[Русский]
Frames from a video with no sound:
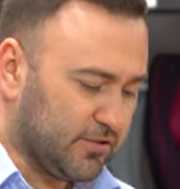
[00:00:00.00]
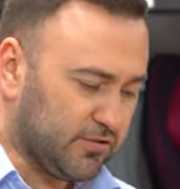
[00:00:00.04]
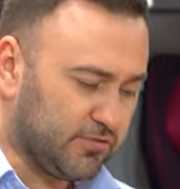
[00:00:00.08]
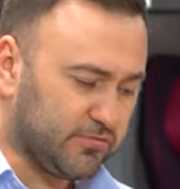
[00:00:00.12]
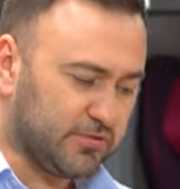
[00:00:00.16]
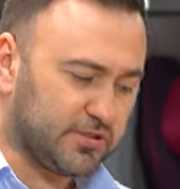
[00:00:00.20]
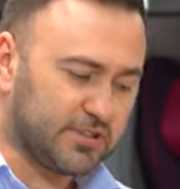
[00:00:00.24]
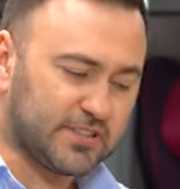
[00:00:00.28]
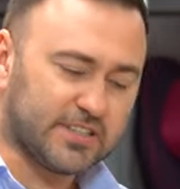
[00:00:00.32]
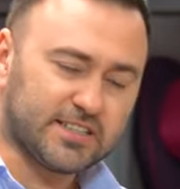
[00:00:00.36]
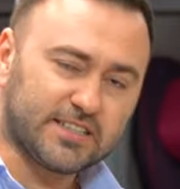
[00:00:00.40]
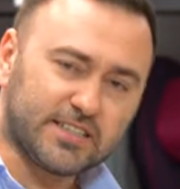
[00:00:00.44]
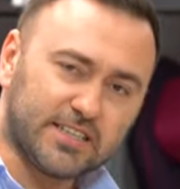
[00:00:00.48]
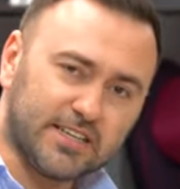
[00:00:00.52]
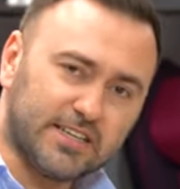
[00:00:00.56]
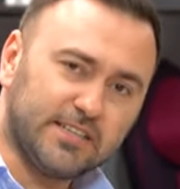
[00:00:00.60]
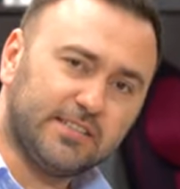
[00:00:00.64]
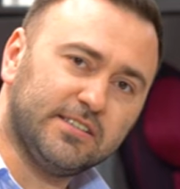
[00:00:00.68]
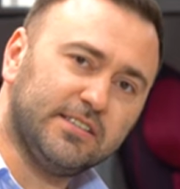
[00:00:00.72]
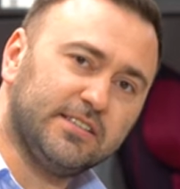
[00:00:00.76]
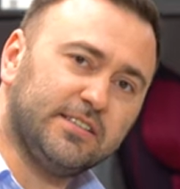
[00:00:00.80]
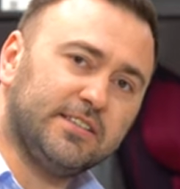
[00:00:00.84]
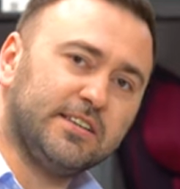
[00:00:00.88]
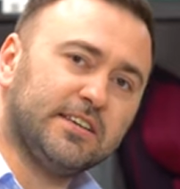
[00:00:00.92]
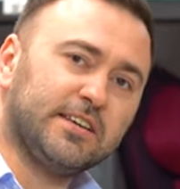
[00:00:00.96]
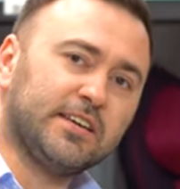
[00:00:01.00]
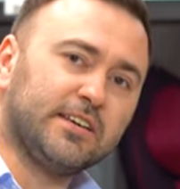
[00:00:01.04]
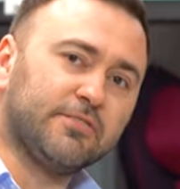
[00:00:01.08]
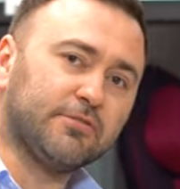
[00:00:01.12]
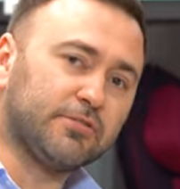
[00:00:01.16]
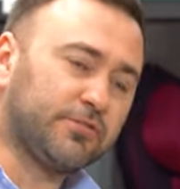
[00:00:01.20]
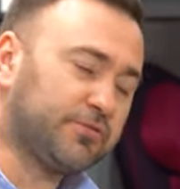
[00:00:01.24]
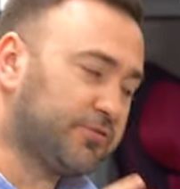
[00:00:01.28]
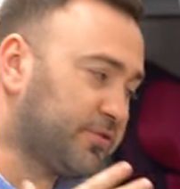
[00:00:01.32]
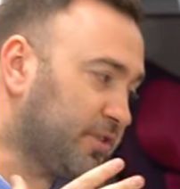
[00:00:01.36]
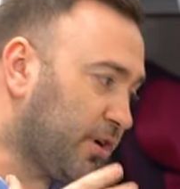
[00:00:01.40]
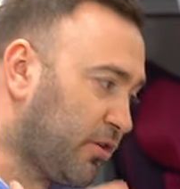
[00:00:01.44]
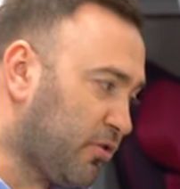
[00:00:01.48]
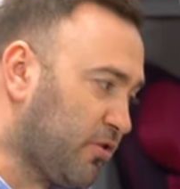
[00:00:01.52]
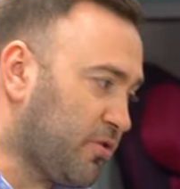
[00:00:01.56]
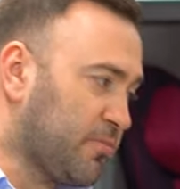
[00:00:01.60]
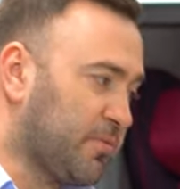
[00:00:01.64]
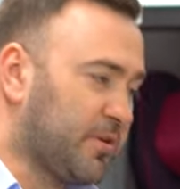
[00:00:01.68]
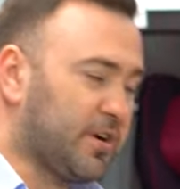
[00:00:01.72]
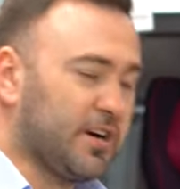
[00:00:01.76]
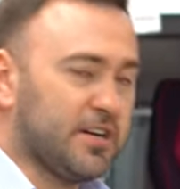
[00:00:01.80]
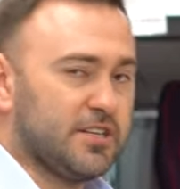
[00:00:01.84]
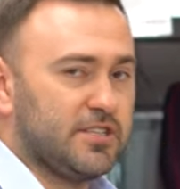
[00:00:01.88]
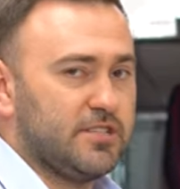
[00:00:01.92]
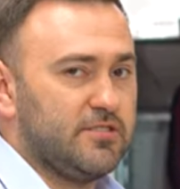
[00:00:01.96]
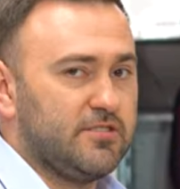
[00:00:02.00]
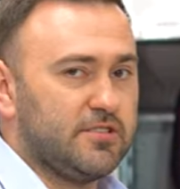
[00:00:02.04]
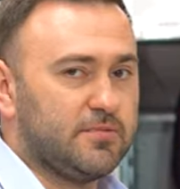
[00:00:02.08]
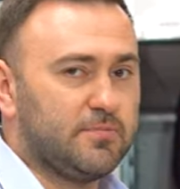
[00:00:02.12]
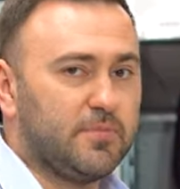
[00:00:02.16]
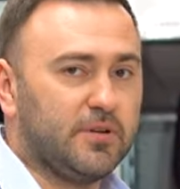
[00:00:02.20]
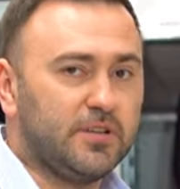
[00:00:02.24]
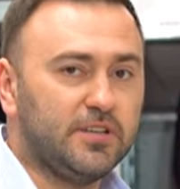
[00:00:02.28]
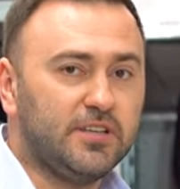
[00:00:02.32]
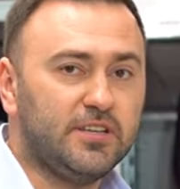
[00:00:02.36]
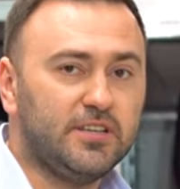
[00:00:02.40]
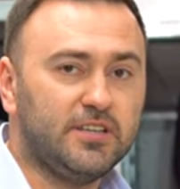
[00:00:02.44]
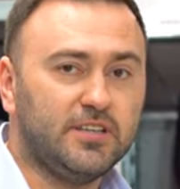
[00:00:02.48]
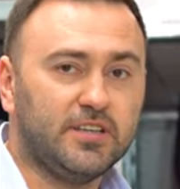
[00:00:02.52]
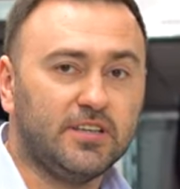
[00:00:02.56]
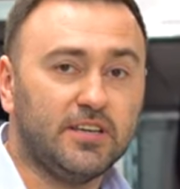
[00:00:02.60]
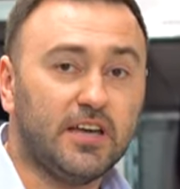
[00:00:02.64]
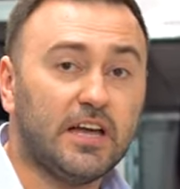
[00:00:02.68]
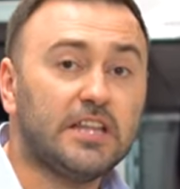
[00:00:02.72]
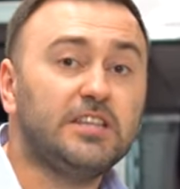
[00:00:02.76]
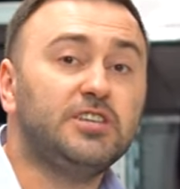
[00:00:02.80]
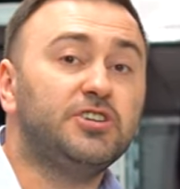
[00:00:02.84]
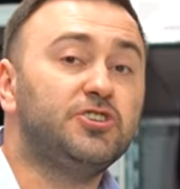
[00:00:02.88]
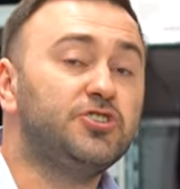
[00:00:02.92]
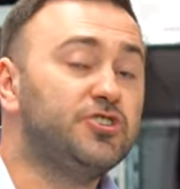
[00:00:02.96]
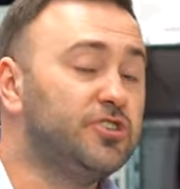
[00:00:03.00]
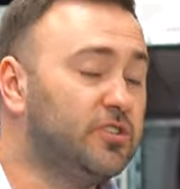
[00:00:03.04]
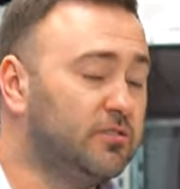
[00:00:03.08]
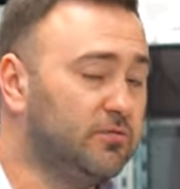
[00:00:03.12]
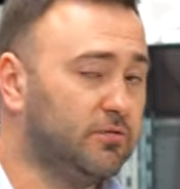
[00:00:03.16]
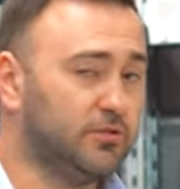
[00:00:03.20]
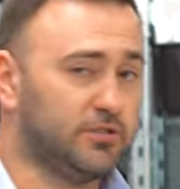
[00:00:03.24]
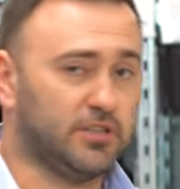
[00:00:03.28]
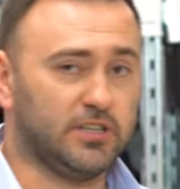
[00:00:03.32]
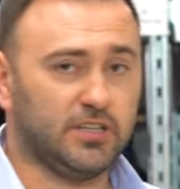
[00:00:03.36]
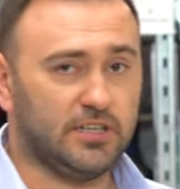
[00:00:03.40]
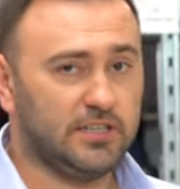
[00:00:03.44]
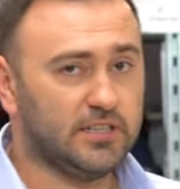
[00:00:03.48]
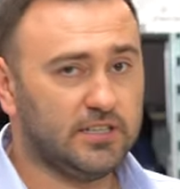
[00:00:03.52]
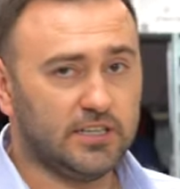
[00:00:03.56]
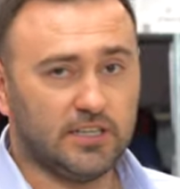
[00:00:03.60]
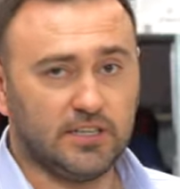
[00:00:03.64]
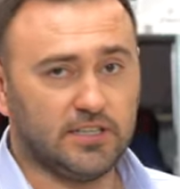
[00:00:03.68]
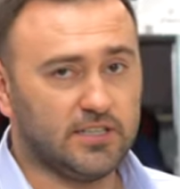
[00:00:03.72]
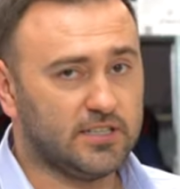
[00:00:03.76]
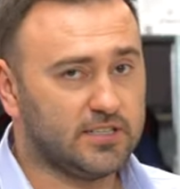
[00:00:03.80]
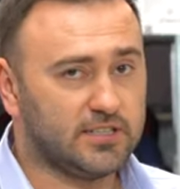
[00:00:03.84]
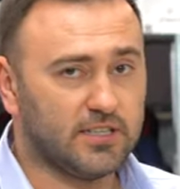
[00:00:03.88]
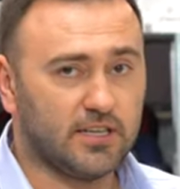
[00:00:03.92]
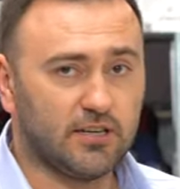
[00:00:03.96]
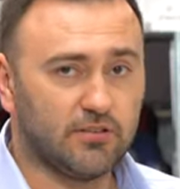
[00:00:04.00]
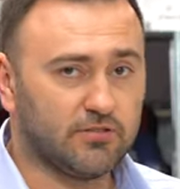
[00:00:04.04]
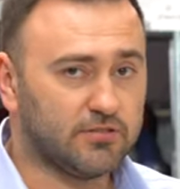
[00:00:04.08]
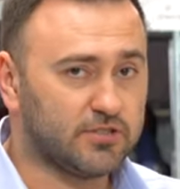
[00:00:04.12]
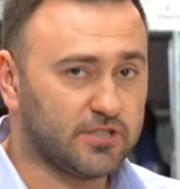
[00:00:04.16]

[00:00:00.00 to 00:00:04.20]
Но ну вот за эти деньги, вот в таком качестве исполнения я ничего на рынке не знаю.